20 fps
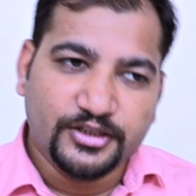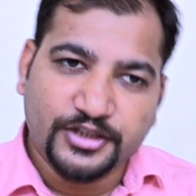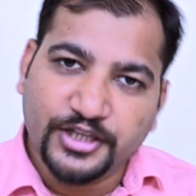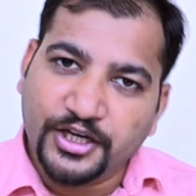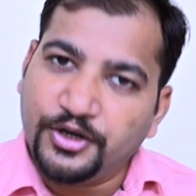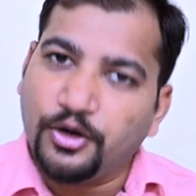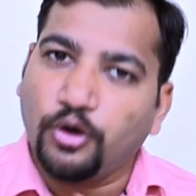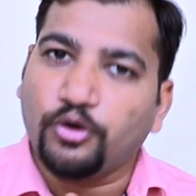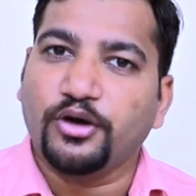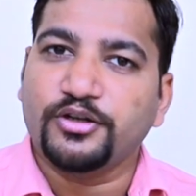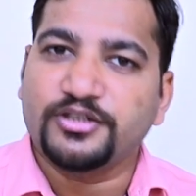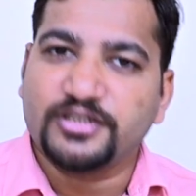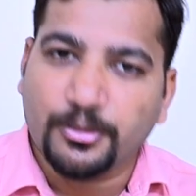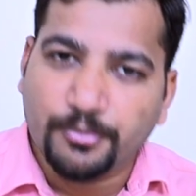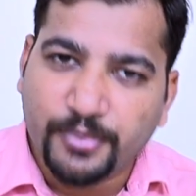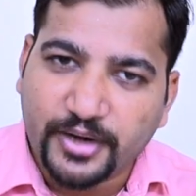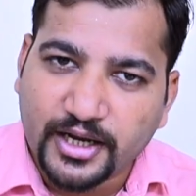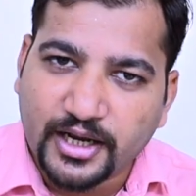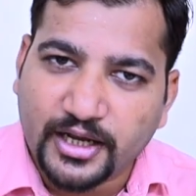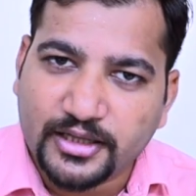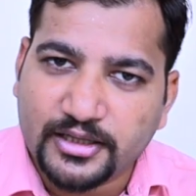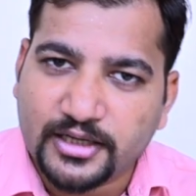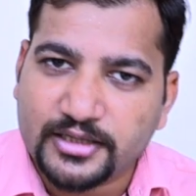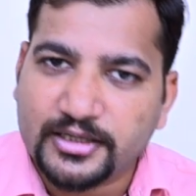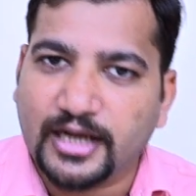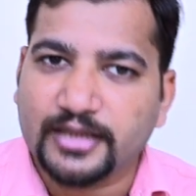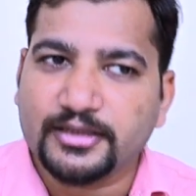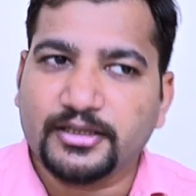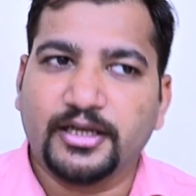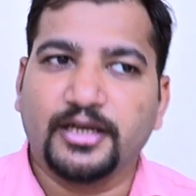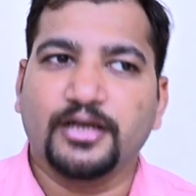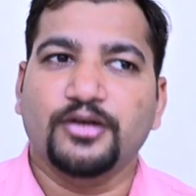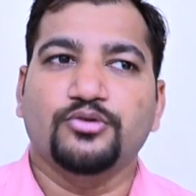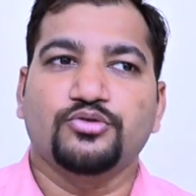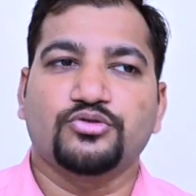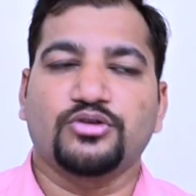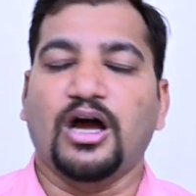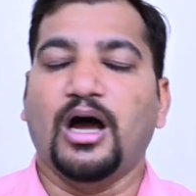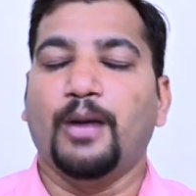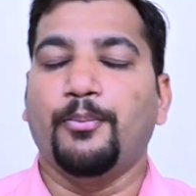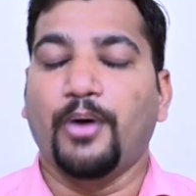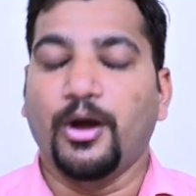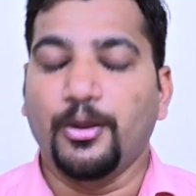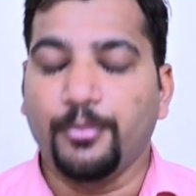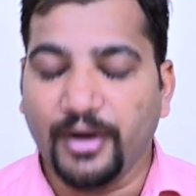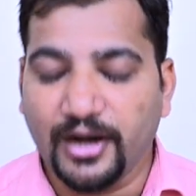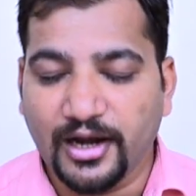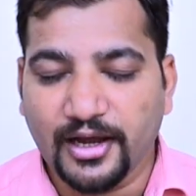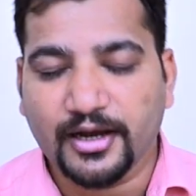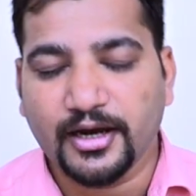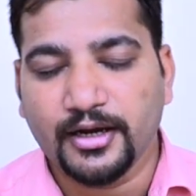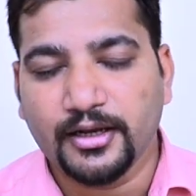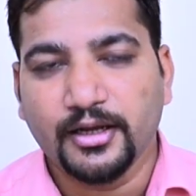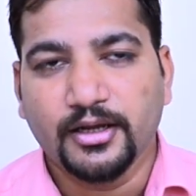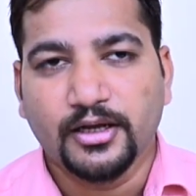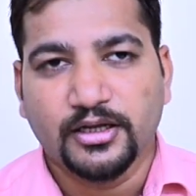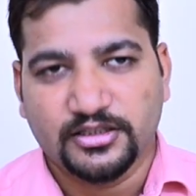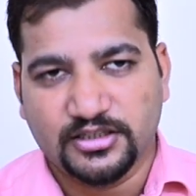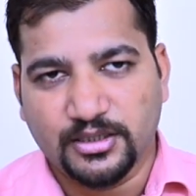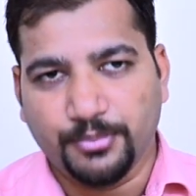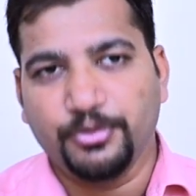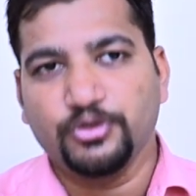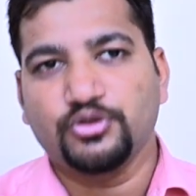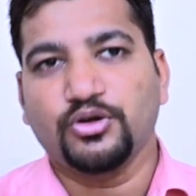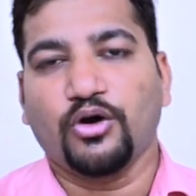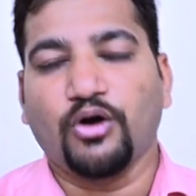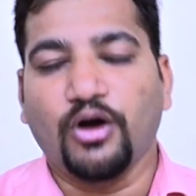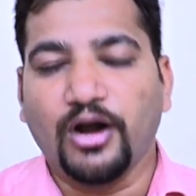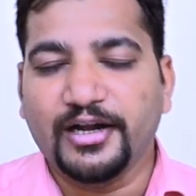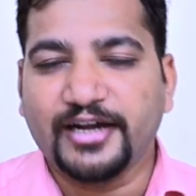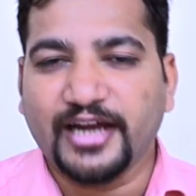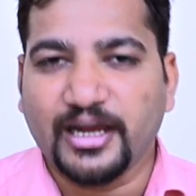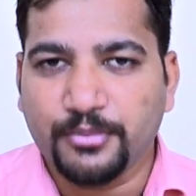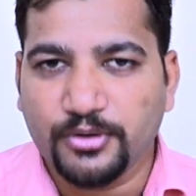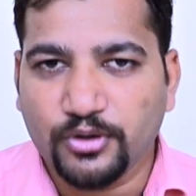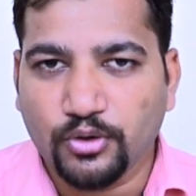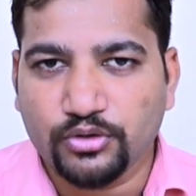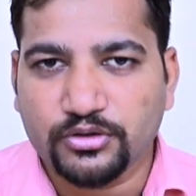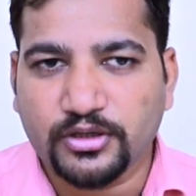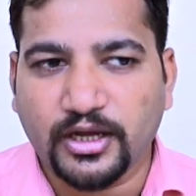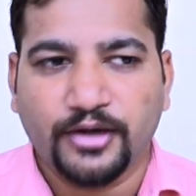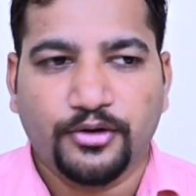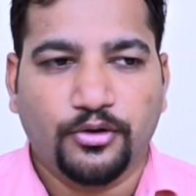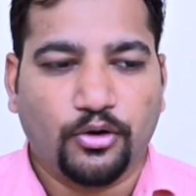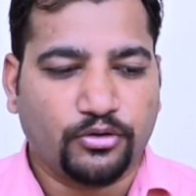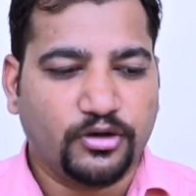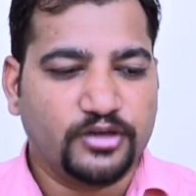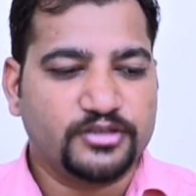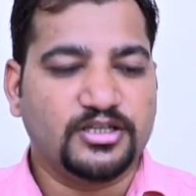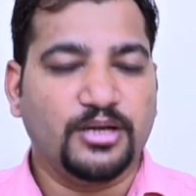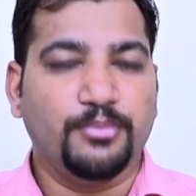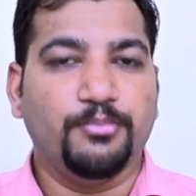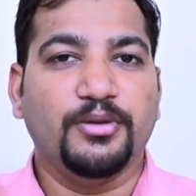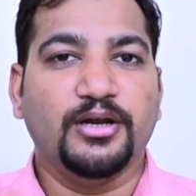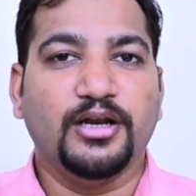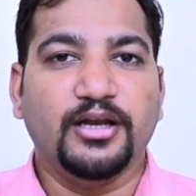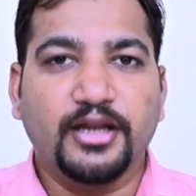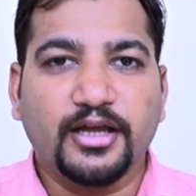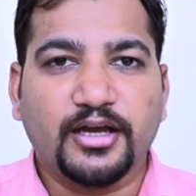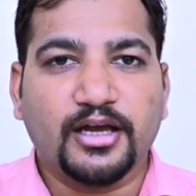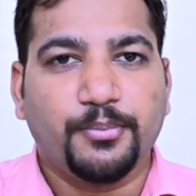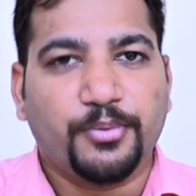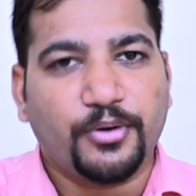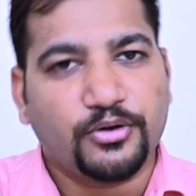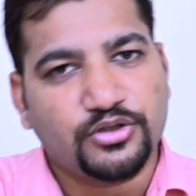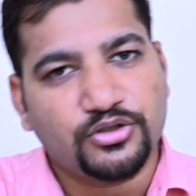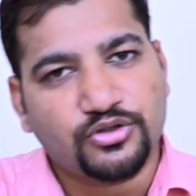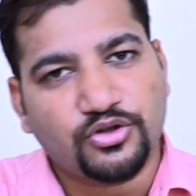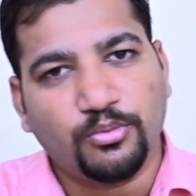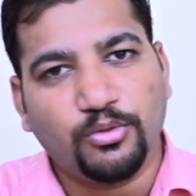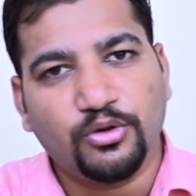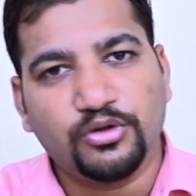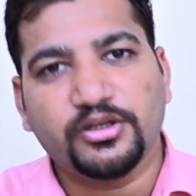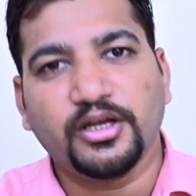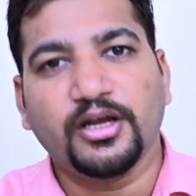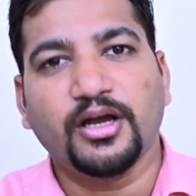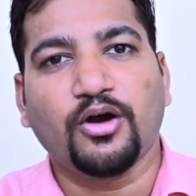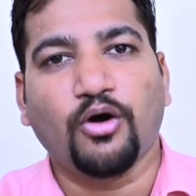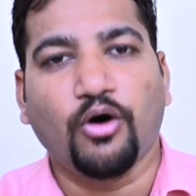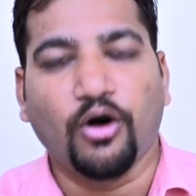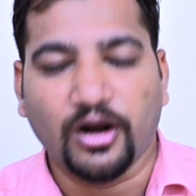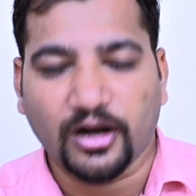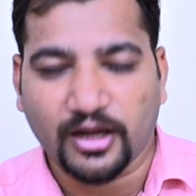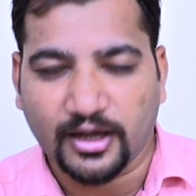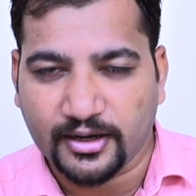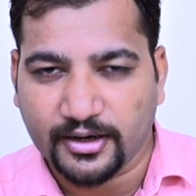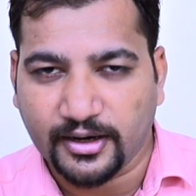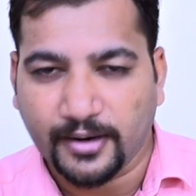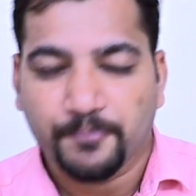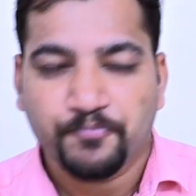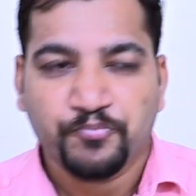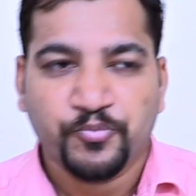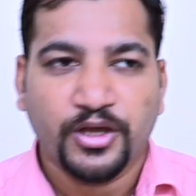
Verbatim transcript: देन डॉक्टर चैम्बर के अंदर जाते हैं उसका अपॉइंटमेंट लेके जब भी उसका कॉल टाइमिंग होता है डॉक्टर से मिलने के प्रोसेस को बोलते हैं कॉल करना